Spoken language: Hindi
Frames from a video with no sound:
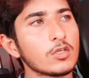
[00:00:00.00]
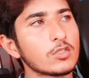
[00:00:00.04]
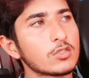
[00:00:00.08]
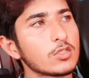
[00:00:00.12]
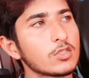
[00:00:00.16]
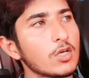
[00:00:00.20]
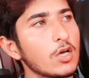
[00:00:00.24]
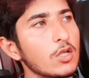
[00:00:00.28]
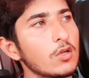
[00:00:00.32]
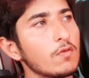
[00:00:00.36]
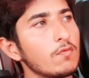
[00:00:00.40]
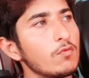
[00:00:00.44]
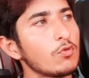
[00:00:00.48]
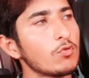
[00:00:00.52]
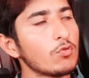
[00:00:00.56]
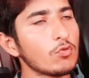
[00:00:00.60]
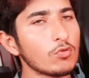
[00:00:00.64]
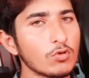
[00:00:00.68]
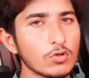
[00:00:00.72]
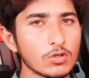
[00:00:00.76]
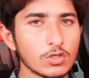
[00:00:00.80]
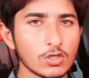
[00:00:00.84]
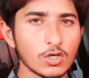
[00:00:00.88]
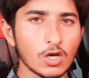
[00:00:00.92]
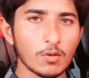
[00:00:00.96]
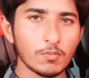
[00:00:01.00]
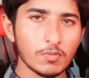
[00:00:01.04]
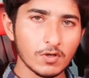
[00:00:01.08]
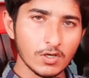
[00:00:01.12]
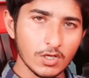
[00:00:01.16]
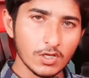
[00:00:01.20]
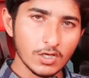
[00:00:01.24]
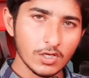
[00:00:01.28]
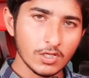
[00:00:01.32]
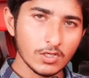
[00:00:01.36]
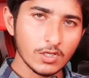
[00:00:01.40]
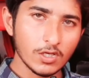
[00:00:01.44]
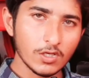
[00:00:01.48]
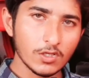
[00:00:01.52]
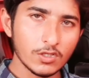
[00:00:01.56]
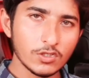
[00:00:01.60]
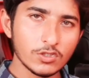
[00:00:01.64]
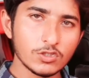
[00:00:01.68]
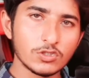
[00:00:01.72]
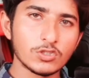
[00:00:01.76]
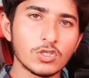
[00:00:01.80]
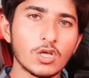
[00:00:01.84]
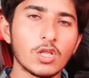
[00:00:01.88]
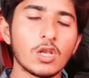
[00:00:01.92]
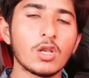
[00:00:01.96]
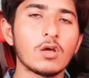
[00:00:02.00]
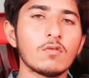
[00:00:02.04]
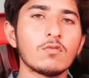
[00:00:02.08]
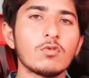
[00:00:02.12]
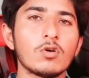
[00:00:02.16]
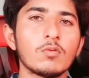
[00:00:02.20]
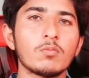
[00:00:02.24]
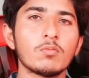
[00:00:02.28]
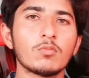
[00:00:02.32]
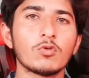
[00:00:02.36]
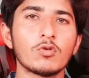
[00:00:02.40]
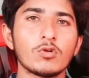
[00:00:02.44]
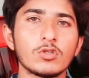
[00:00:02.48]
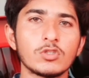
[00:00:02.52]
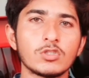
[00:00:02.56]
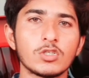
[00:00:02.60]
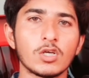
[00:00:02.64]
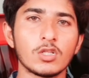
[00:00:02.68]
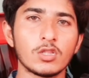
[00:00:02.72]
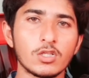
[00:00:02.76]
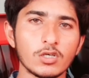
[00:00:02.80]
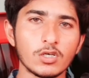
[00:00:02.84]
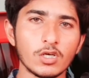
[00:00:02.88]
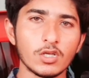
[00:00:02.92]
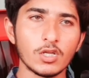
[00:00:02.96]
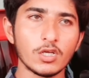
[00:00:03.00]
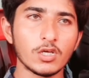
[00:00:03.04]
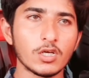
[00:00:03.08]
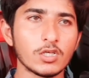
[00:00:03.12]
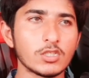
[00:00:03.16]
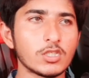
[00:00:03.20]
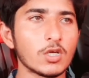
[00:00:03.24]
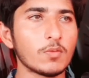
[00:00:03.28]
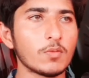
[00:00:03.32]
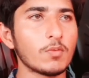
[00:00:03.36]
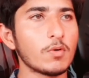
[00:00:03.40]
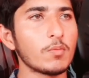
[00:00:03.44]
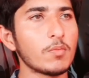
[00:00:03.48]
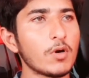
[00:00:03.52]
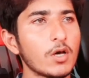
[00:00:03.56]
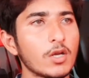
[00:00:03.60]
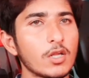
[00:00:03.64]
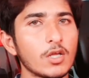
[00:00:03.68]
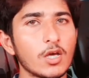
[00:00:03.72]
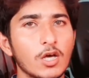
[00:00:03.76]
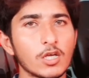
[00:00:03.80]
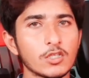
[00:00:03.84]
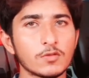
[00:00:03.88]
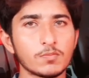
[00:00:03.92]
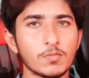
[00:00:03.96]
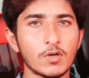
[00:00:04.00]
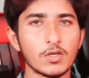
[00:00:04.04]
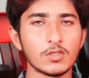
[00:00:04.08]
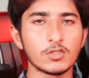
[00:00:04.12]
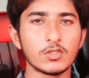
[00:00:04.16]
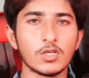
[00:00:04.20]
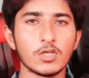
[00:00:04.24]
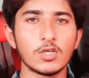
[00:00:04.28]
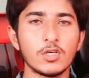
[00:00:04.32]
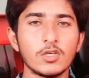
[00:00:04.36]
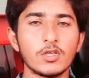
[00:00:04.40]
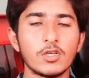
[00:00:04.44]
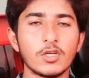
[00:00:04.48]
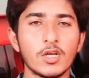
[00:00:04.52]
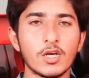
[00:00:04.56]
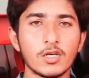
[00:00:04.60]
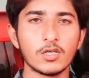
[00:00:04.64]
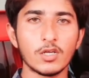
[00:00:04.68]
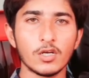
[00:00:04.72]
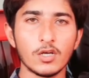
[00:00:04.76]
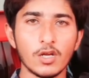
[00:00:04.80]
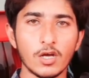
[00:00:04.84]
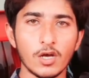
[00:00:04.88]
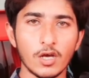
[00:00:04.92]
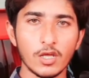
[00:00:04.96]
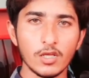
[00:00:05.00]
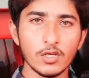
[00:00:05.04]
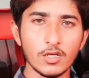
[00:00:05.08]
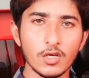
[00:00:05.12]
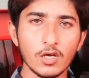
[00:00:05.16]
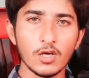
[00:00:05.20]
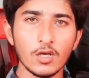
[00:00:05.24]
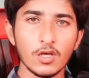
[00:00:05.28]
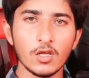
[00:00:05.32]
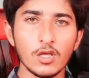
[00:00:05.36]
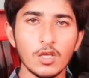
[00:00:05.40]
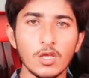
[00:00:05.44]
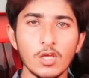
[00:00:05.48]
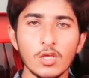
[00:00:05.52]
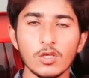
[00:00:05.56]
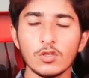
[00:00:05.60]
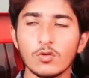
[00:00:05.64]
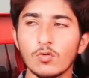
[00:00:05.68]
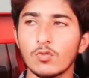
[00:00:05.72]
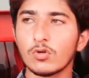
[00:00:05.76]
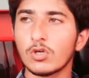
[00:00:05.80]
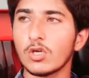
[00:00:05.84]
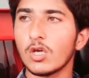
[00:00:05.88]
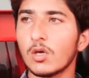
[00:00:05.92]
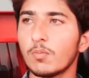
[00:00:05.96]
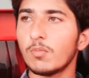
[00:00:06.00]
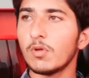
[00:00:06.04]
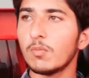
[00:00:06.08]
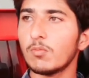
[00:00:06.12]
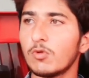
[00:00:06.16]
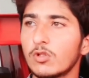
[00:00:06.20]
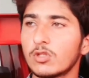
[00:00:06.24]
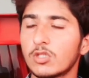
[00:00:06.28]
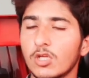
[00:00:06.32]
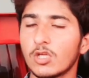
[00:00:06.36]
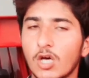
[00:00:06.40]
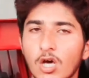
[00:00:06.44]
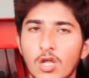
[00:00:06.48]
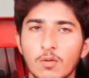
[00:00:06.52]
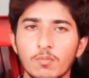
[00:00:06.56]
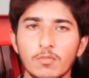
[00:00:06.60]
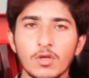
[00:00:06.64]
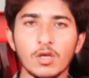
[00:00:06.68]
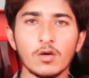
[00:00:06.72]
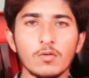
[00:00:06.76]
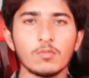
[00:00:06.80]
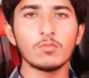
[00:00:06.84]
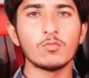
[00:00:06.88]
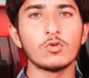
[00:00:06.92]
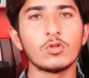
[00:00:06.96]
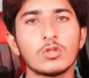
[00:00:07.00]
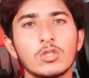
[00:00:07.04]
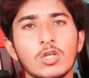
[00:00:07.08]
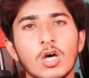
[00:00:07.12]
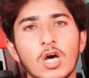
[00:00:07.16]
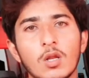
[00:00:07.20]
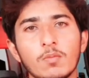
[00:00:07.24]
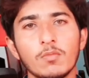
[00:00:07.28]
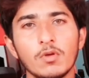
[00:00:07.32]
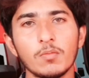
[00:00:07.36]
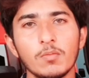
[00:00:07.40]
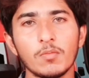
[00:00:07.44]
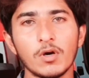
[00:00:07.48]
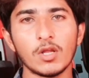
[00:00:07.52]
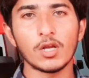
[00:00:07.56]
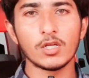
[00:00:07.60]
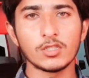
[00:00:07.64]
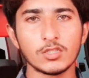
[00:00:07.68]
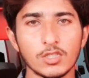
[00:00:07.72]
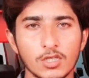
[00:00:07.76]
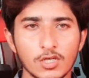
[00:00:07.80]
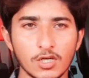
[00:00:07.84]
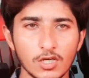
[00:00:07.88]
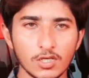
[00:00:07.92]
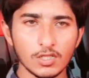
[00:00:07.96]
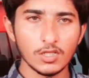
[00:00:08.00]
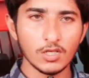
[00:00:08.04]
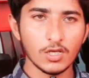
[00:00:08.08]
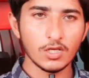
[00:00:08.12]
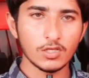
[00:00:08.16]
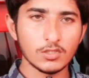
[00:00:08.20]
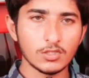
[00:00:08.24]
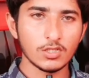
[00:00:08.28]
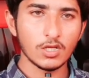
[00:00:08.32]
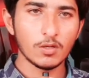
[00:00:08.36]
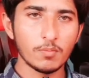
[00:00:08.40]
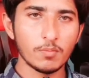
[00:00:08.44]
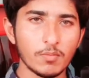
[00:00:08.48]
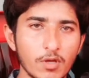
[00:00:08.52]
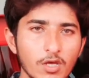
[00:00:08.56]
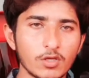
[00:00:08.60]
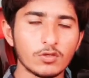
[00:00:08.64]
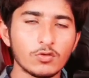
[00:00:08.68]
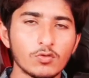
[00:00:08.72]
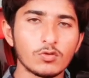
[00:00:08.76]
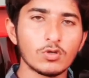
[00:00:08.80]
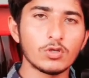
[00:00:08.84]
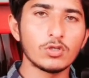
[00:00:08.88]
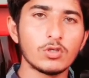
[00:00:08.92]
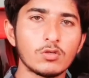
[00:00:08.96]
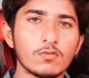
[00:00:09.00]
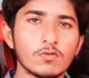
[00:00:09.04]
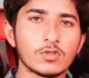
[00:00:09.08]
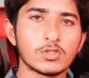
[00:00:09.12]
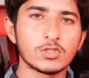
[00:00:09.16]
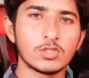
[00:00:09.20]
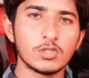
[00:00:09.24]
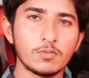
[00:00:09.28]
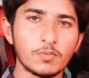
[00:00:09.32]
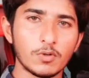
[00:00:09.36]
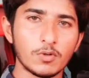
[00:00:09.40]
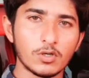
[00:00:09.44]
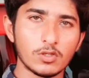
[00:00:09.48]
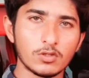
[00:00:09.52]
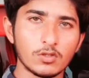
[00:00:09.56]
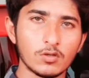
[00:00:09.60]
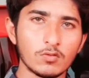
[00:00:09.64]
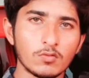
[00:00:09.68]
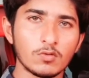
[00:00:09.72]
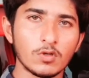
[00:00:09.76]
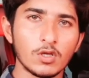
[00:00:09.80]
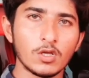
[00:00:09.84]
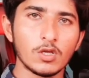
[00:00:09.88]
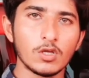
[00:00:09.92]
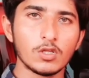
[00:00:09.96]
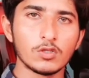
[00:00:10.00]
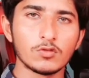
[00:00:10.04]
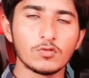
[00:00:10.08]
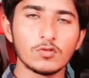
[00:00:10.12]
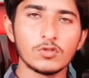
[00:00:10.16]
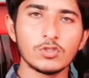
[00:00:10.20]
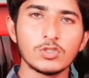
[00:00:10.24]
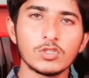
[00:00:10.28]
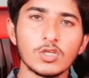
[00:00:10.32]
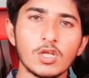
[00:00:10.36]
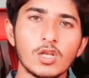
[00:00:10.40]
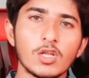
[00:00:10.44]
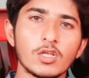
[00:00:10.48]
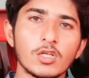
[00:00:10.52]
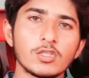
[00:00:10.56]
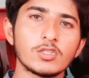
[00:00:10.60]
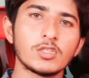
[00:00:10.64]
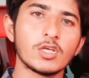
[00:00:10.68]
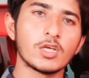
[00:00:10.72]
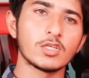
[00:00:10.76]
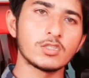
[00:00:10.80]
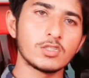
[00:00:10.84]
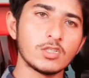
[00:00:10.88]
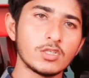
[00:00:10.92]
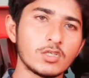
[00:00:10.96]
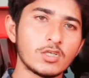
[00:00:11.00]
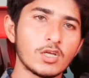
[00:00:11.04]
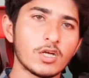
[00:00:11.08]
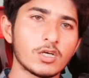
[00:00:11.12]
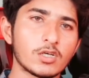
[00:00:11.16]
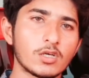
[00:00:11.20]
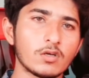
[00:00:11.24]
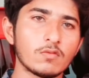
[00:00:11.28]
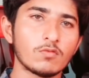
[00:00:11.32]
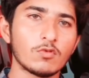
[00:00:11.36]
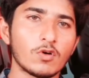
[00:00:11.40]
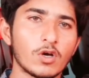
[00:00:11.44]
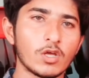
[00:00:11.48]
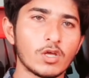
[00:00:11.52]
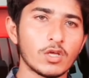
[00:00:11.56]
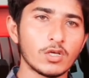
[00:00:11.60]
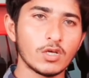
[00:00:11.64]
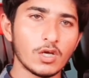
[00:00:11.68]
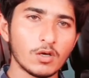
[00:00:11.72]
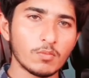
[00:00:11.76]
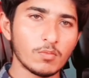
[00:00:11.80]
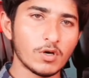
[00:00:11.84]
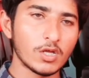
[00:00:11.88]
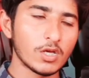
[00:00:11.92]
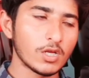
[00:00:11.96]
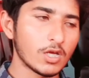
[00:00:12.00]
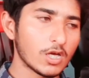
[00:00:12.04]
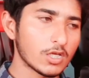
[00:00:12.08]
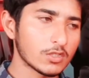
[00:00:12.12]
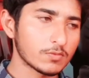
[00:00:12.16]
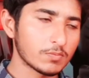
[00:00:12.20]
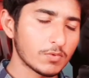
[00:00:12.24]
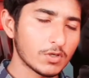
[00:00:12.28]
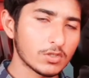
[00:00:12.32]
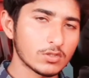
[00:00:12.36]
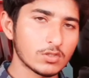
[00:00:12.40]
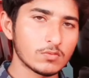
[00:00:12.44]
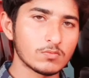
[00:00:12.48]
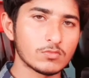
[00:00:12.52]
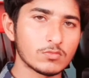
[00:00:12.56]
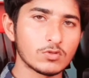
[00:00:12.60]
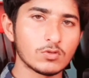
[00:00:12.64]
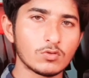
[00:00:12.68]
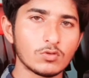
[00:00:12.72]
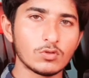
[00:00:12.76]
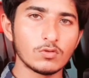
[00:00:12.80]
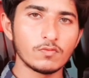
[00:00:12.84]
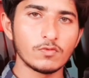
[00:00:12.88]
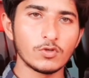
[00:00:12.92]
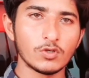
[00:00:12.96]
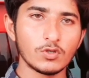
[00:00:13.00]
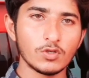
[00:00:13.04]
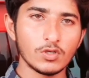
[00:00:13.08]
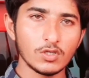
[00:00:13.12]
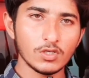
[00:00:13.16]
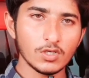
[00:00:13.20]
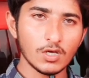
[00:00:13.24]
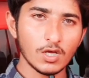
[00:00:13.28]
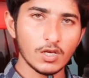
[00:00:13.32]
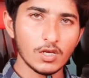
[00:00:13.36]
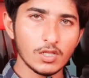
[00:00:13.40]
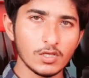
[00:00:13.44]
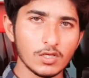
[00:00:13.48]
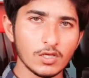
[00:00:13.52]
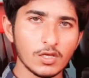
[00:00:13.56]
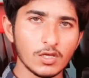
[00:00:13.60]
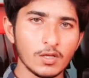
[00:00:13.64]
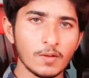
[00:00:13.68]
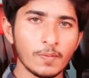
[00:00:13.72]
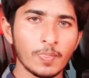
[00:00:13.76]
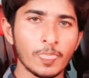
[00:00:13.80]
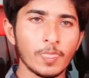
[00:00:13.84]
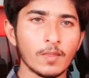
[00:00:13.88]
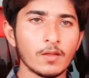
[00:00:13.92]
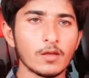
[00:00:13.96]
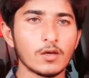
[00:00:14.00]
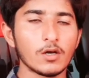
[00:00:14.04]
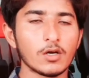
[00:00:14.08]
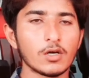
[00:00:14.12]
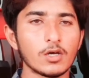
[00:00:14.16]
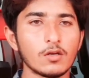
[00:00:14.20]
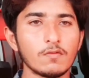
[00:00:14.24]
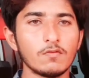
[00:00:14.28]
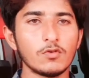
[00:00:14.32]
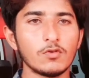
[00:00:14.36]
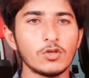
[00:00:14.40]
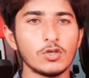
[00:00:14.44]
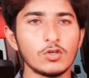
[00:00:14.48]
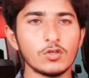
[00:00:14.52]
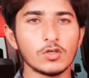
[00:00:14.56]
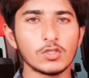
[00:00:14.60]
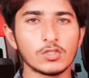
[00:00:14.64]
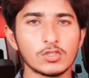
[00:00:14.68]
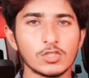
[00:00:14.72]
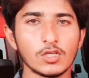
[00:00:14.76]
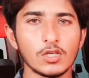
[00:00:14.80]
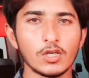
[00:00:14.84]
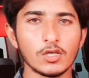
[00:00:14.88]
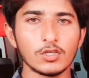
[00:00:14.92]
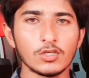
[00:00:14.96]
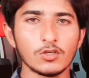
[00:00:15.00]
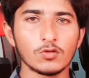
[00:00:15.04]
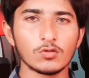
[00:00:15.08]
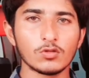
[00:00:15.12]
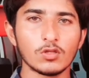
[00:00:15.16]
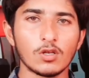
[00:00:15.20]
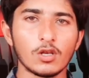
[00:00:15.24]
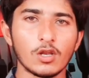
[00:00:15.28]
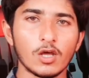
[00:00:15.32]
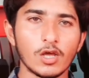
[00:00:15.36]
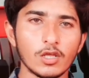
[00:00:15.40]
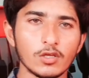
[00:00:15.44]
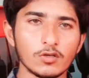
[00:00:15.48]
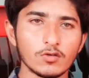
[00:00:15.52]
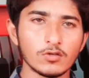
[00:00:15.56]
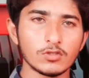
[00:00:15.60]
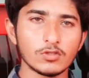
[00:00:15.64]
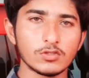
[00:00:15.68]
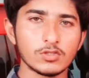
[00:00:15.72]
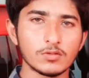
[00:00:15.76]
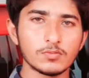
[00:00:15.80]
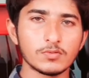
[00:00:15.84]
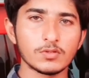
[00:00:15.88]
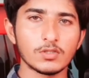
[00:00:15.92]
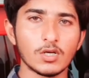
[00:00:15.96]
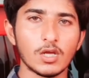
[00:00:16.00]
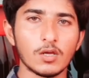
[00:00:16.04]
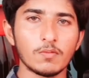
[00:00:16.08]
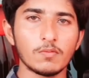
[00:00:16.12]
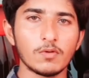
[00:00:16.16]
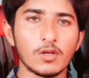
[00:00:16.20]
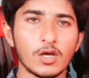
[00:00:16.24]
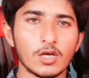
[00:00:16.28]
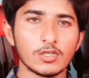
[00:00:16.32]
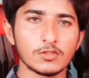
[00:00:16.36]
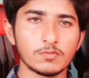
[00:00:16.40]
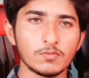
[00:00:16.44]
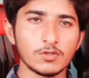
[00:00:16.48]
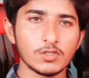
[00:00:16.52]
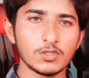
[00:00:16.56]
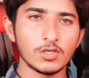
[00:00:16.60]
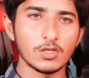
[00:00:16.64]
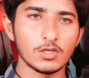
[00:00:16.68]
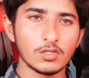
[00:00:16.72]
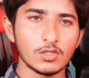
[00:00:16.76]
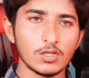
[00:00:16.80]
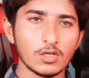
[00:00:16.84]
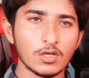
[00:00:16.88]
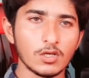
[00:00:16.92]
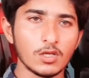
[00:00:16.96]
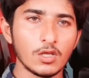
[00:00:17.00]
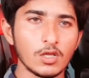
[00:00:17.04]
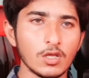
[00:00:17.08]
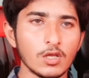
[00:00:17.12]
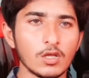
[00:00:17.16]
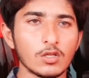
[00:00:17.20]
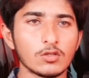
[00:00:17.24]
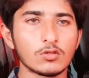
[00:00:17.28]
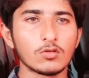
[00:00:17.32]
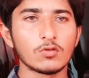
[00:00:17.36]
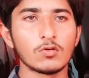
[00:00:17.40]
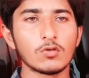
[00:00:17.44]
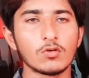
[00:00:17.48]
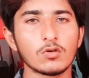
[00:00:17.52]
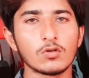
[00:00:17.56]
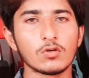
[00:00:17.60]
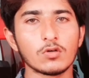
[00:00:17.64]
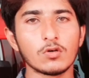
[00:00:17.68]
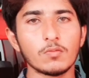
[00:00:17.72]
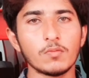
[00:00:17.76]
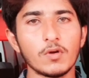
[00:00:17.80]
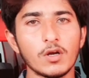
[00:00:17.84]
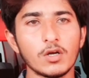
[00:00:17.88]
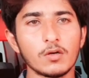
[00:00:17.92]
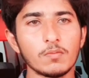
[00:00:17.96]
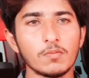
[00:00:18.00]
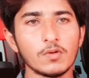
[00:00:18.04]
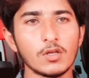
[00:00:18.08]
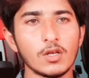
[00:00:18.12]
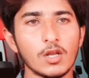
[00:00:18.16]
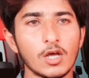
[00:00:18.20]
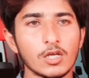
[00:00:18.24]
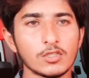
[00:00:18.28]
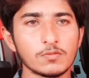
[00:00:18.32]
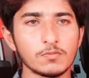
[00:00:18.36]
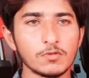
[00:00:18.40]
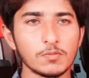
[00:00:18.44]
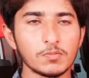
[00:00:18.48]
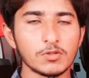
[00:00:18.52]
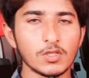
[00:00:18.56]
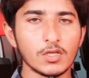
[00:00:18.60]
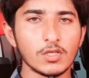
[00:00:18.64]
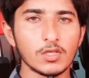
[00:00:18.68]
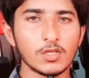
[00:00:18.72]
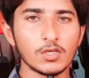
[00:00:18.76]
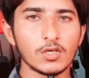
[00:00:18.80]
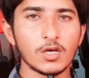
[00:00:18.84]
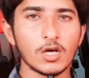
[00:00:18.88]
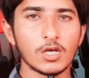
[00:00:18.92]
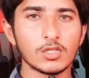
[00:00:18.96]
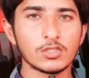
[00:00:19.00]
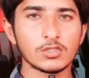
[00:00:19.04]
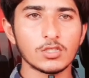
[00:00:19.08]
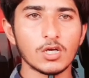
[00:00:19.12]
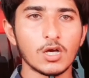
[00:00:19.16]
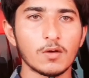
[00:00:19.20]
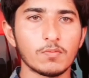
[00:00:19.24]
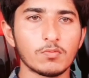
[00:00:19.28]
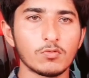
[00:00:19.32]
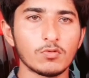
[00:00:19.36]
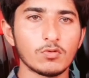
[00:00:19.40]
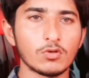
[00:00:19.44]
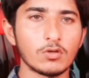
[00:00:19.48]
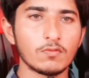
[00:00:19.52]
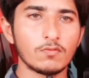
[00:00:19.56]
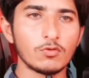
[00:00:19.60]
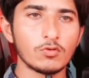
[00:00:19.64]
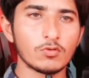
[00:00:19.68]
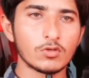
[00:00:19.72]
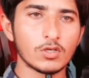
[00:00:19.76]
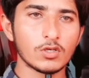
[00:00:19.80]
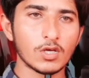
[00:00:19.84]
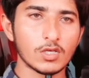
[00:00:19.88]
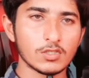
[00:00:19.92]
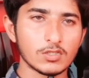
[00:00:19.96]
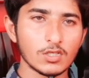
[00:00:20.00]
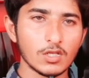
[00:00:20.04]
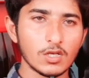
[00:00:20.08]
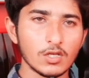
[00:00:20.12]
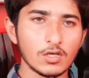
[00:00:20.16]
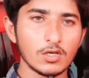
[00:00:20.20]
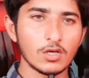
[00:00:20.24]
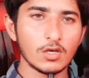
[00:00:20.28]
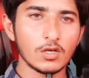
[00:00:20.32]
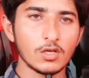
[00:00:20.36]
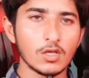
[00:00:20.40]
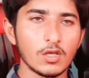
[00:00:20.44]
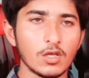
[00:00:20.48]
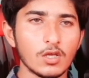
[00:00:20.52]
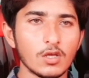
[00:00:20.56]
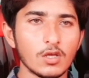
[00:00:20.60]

इसका रिव्यू कब करेंगे इन वो हम बहुत जल्द करेंगे जब हमारे आसपास कहीं ट्रैक्टर आएगा क्योंकि अभी मुल्तान में मुल्तान में हमारा चक्कर नहीं लगता मैं क्योंकि यूनिवर्सिटी पढ़ता हूँ तो इनशाला जैसे ट्रैक्टर वो आएगा हमारे आस हम ज़रूर वीडियो निकालेंगे अगर वीडियो अच्छी लगी हो तो लाइक और सब्सक्राइब लाजमी करना तो कमेंट में लाजमी बताइएगा आज का आपको रिव्यू कैसा लगा